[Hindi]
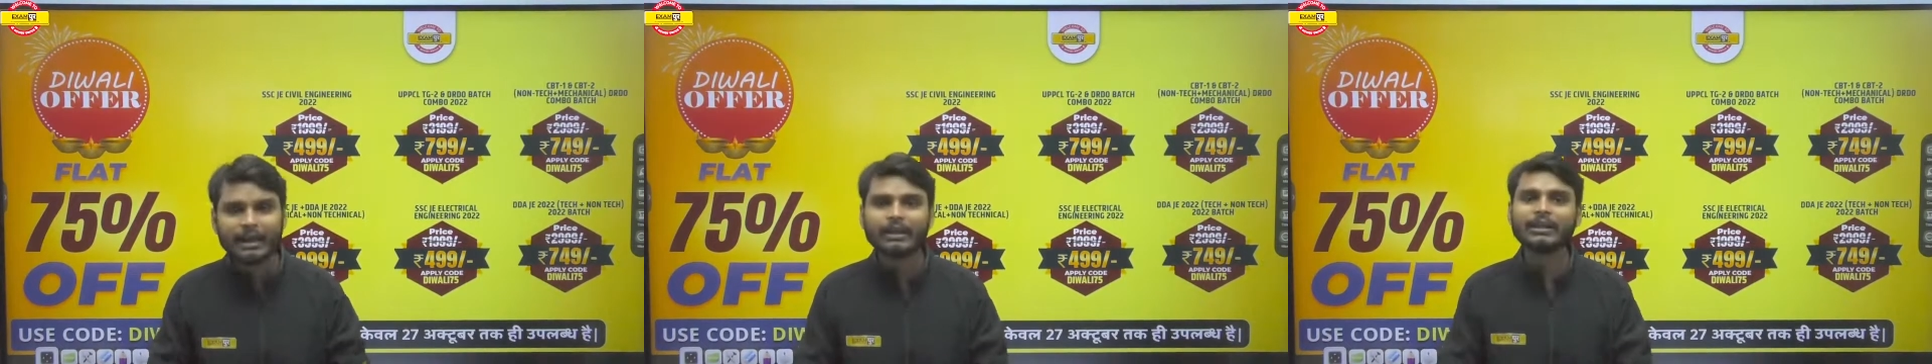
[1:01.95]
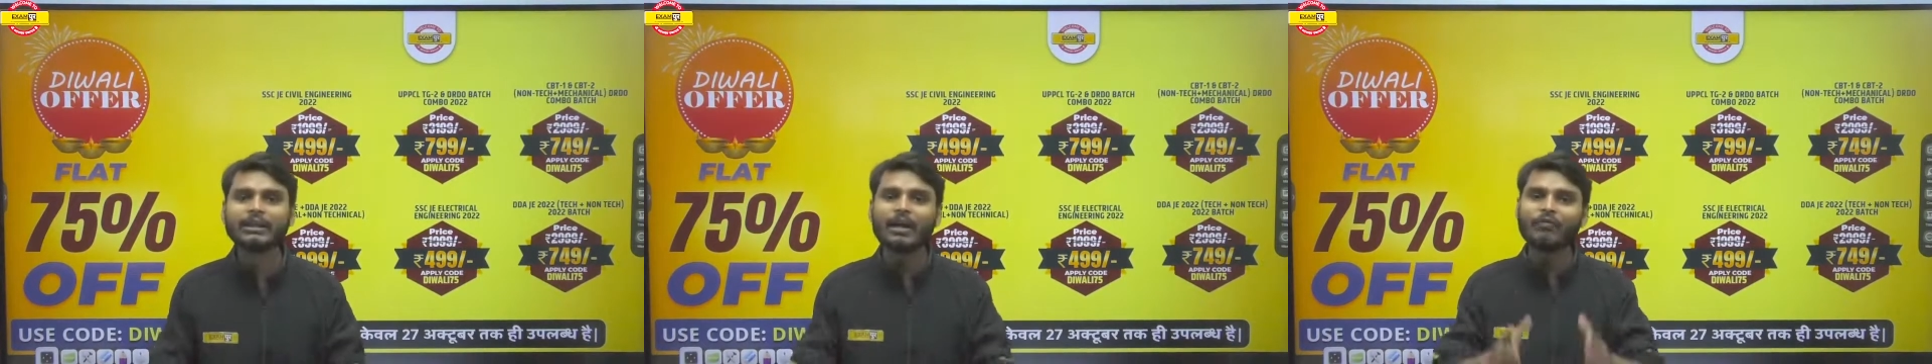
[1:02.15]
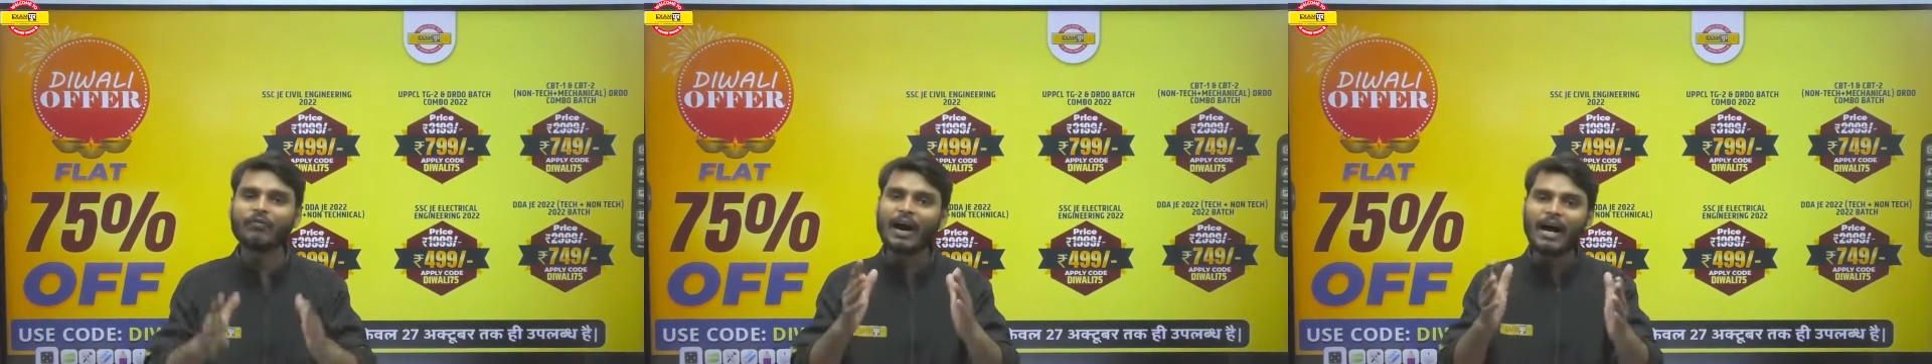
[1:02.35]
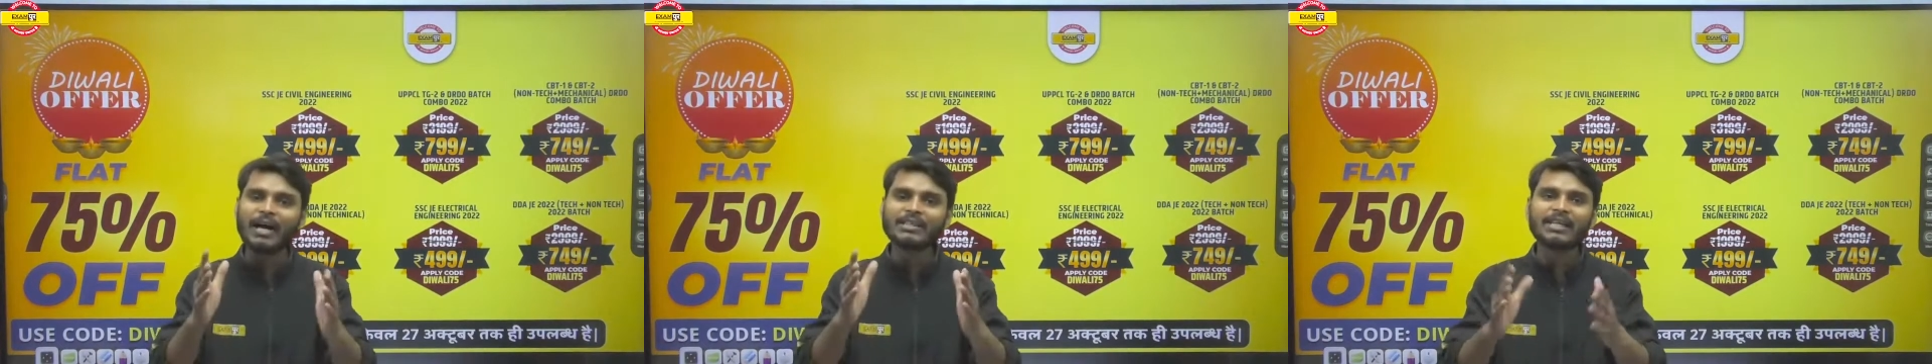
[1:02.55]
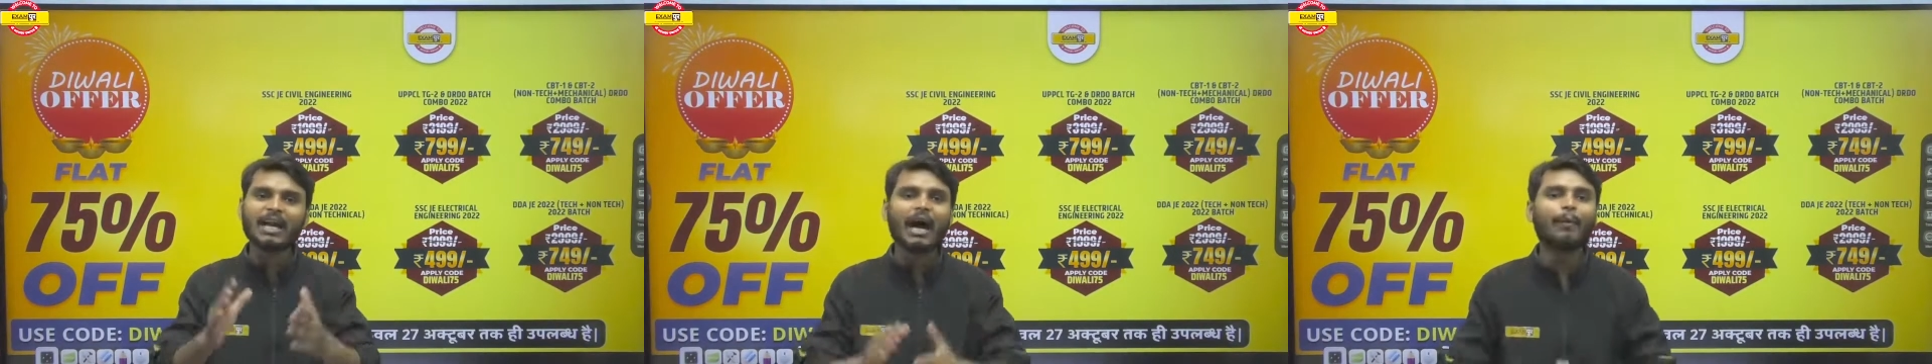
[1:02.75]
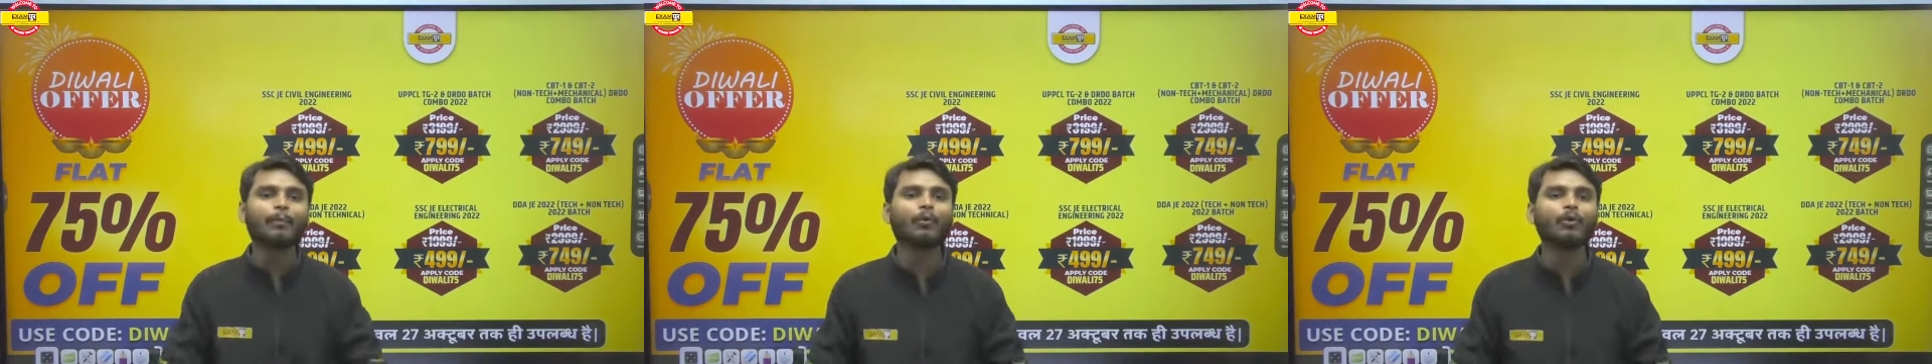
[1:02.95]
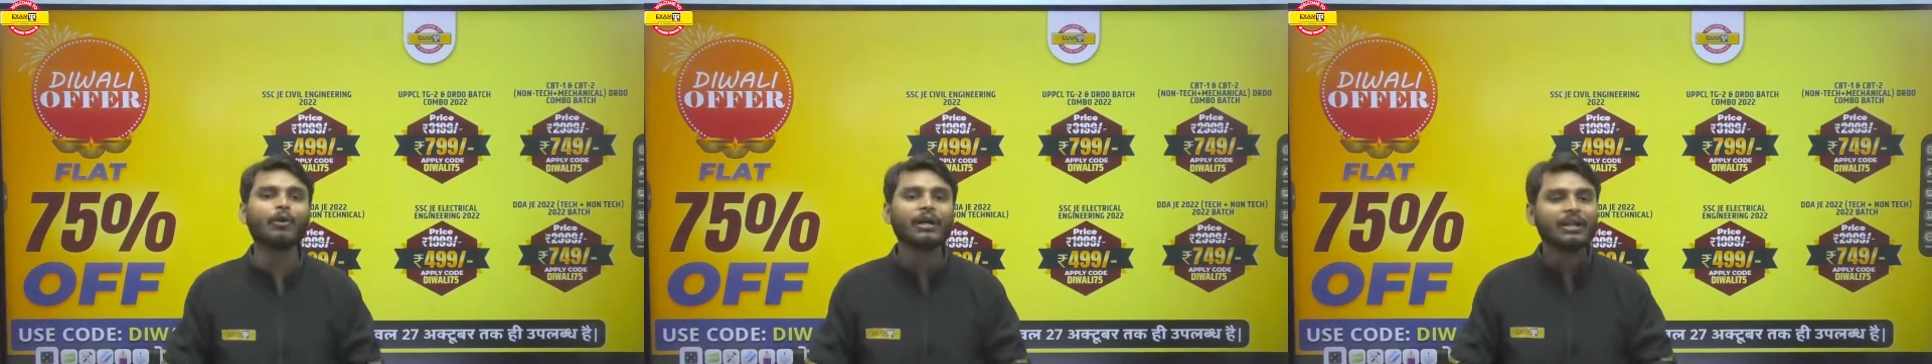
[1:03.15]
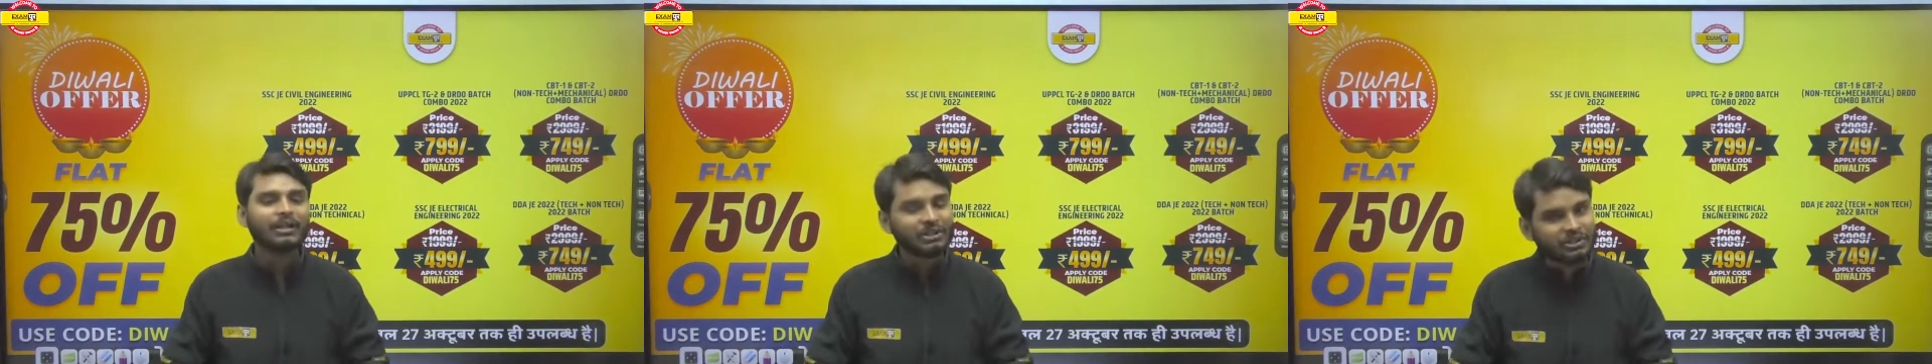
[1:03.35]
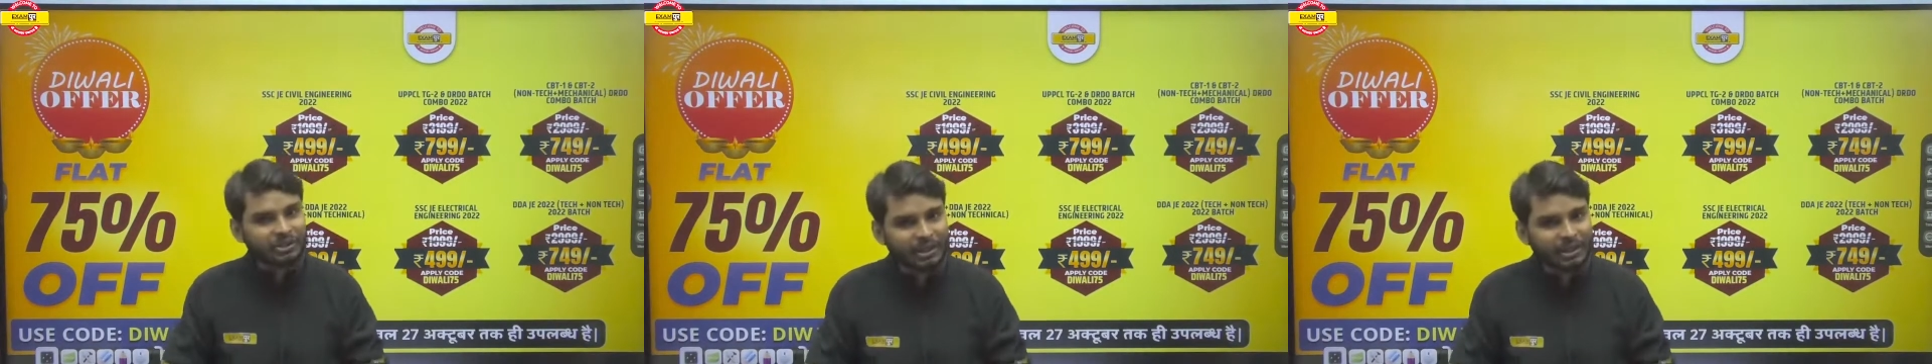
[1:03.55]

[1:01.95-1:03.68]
ठीक है वहां से आप लोग